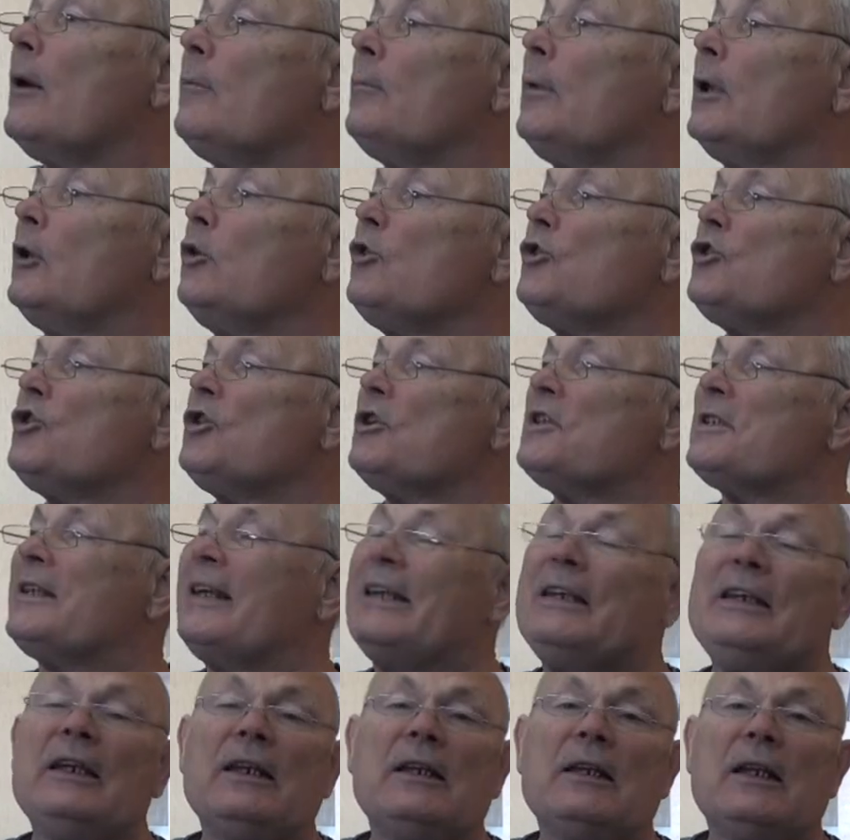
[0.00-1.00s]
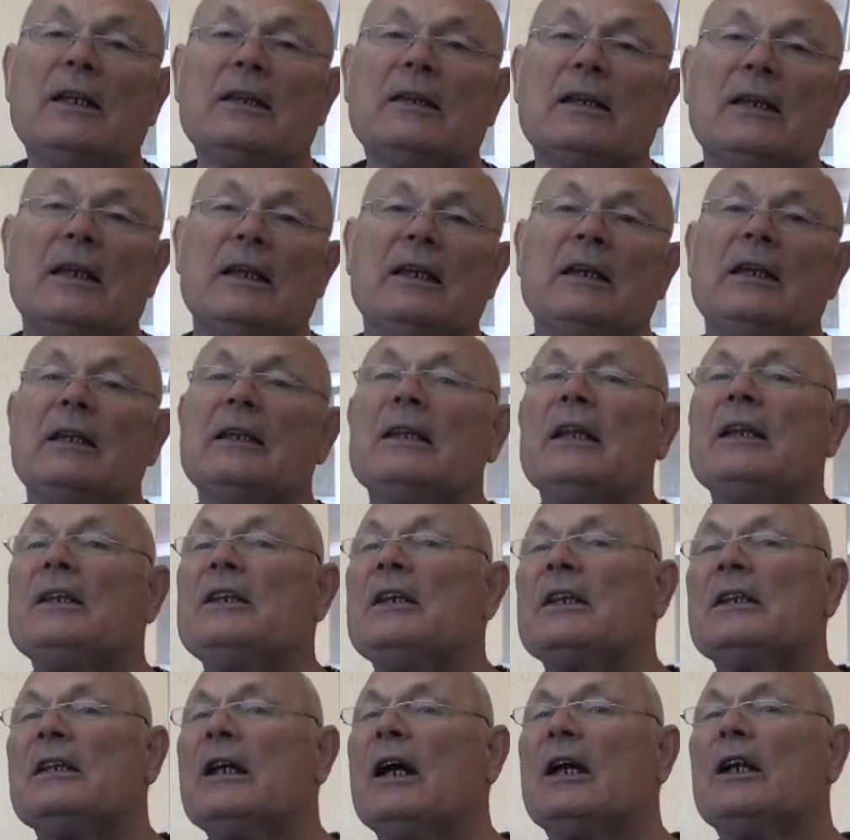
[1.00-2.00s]
молочница, и, не, и она
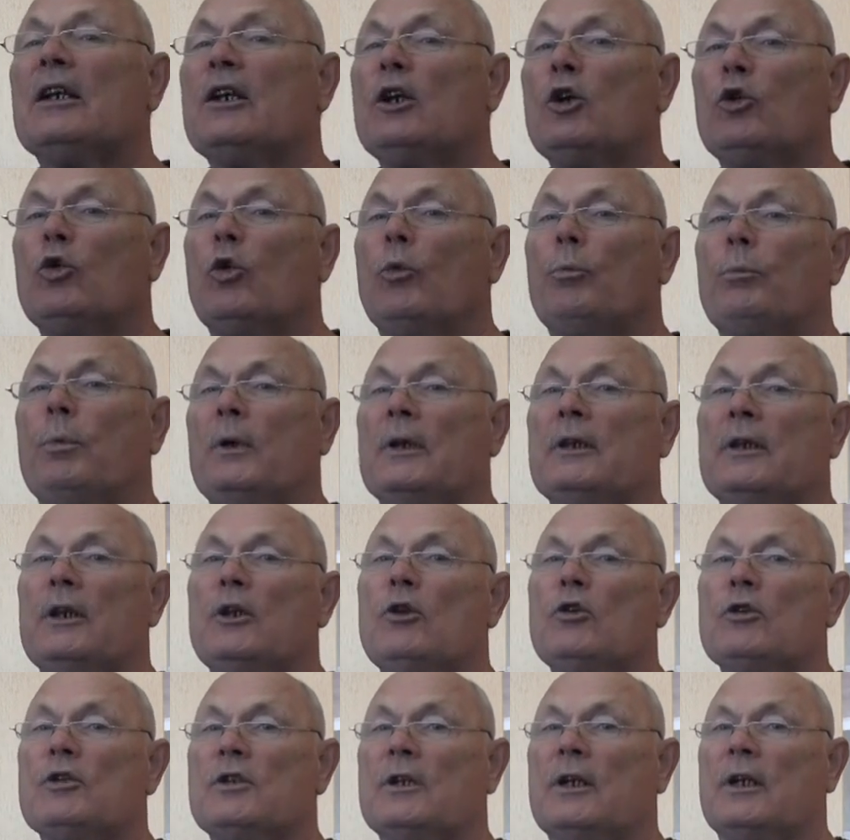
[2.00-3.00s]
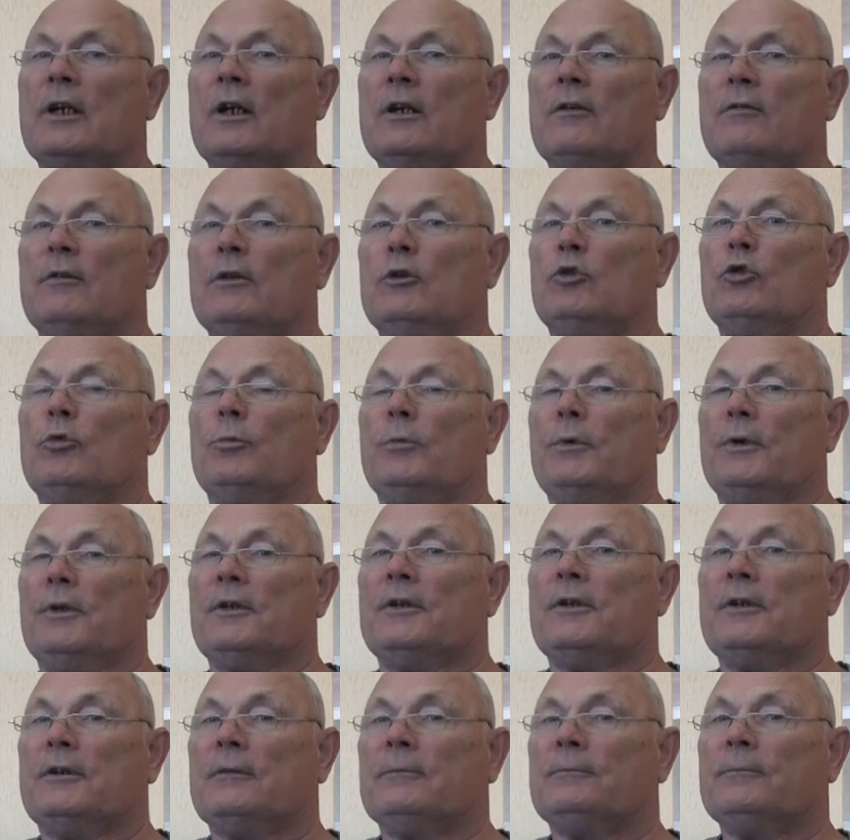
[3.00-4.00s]
не так легко поддается, как вы
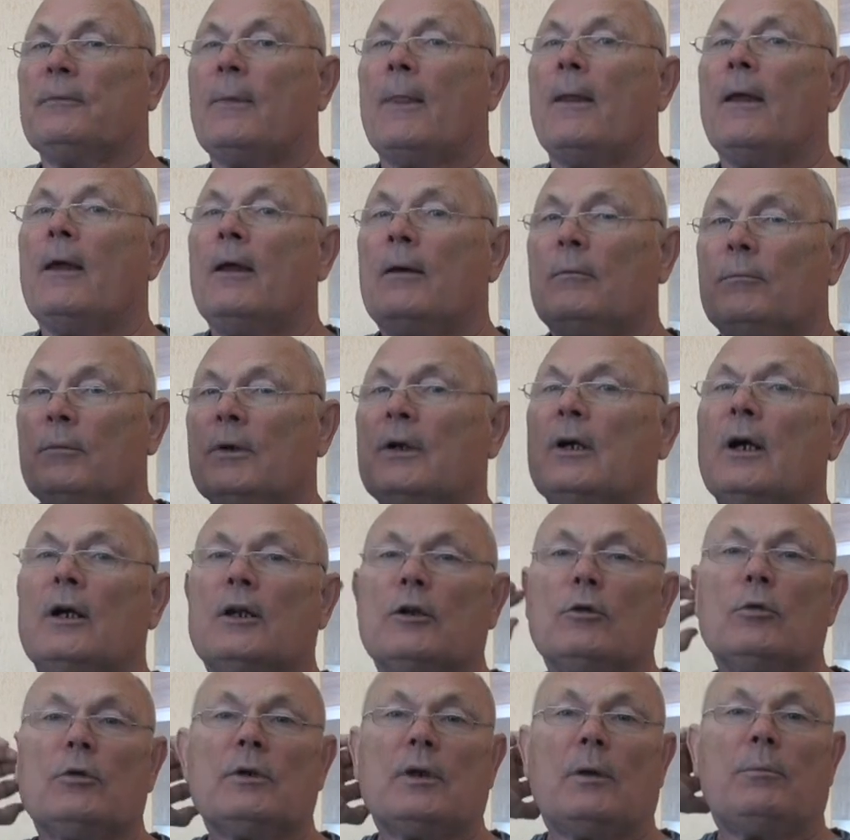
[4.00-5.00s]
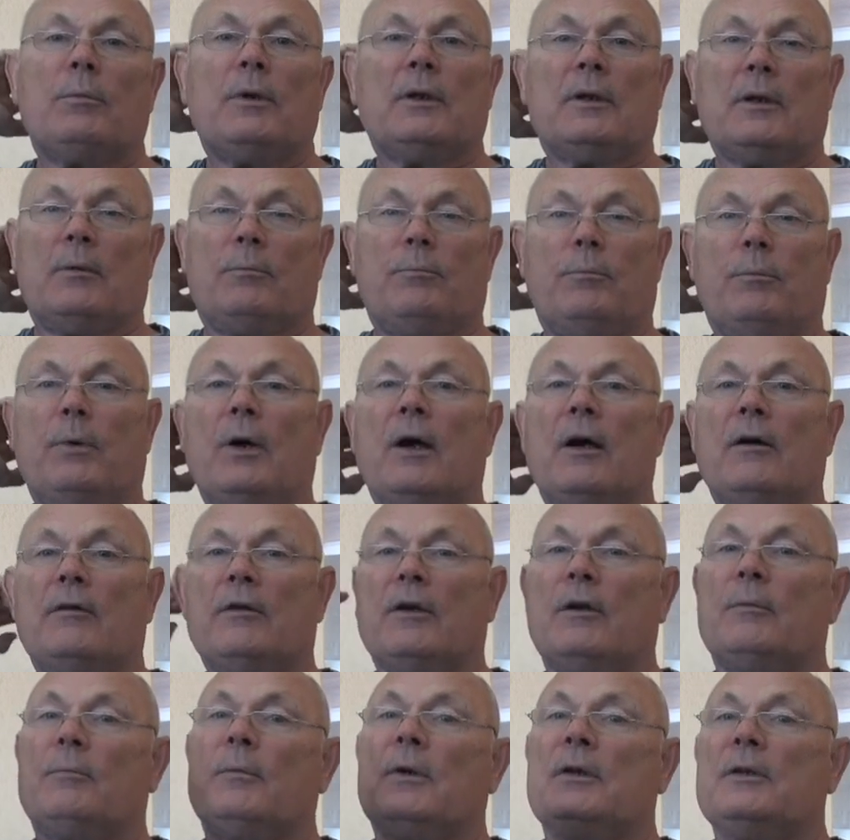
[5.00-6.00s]
думаете. Мы как-нибудь об этом
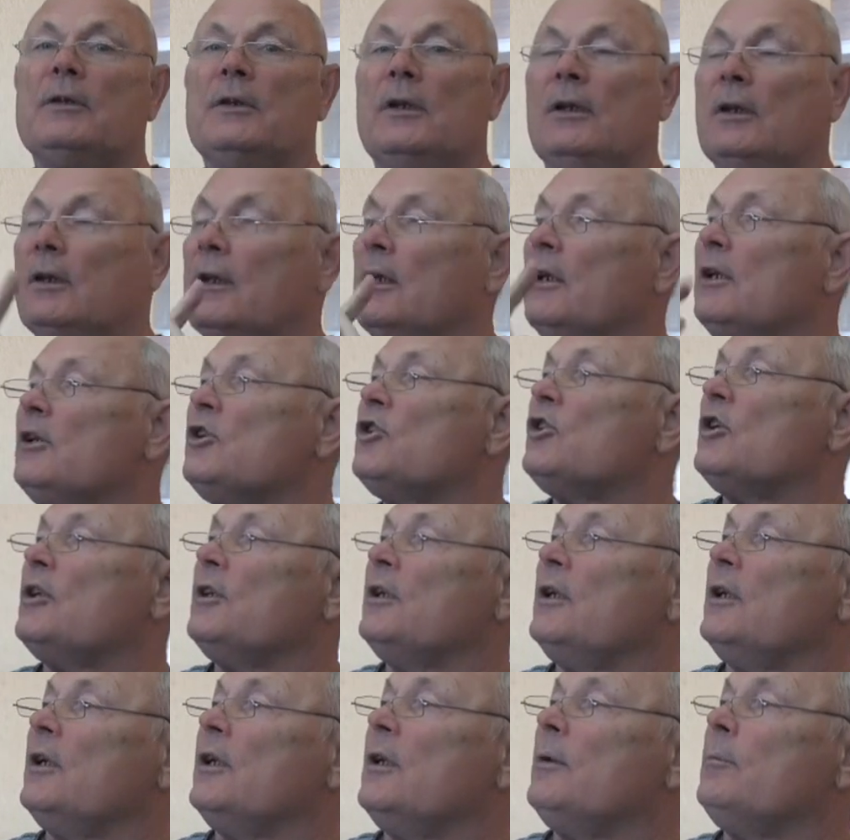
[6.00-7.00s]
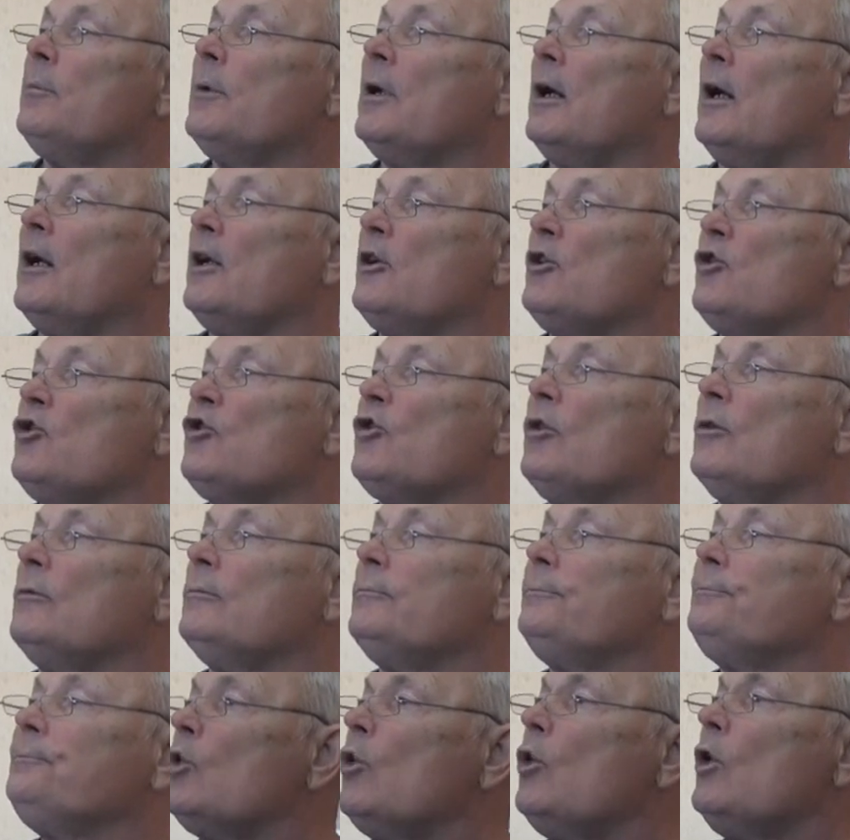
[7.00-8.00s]
поговорим отдельно, о лечении грибка еще.
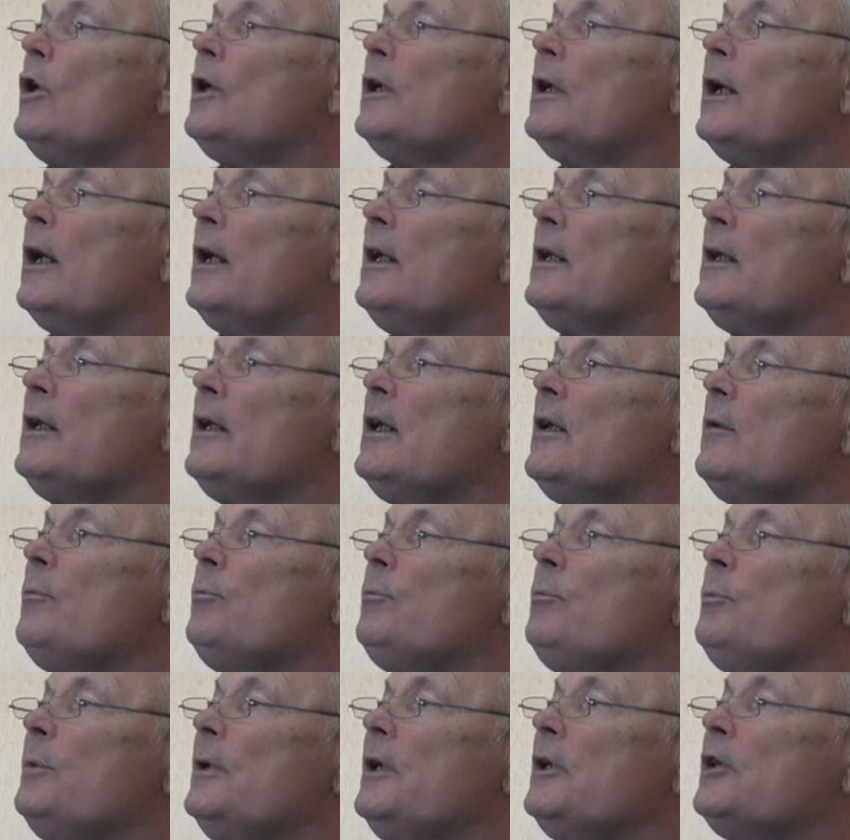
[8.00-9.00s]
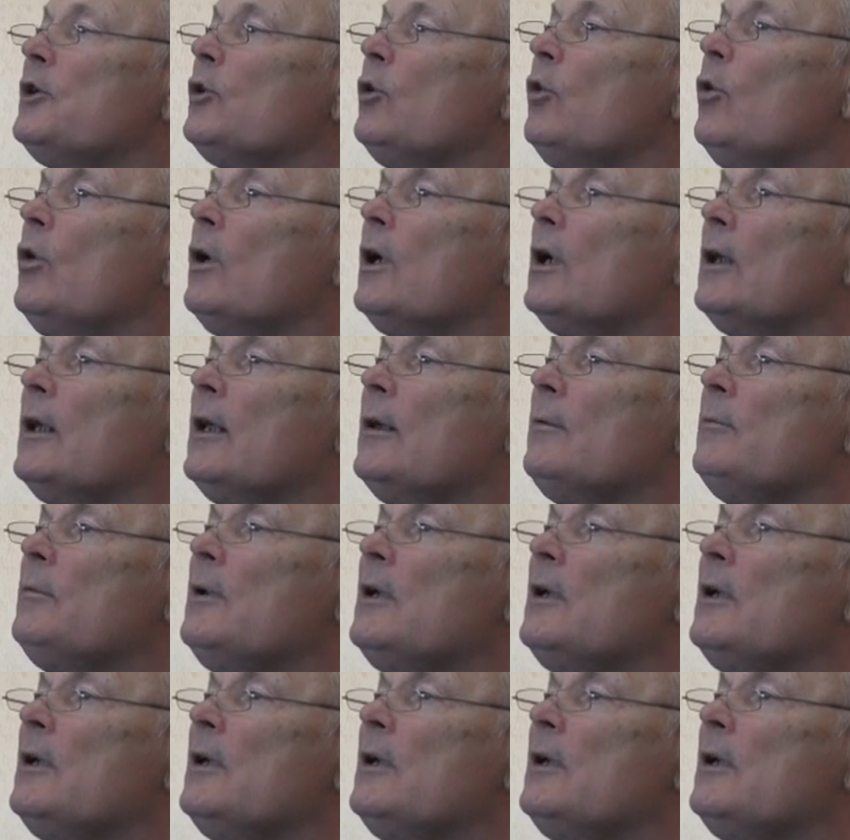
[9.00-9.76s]
Сколько ей пить? Около